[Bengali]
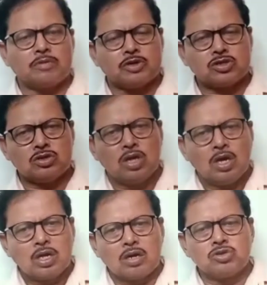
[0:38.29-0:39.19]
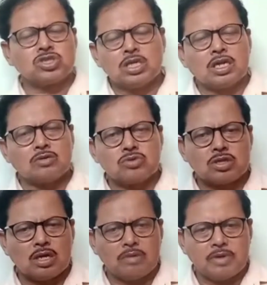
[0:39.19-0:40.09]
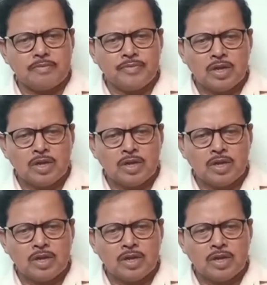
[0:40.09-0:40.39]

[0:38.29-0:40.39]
নির্বাচন কমিশনকে করতে হবে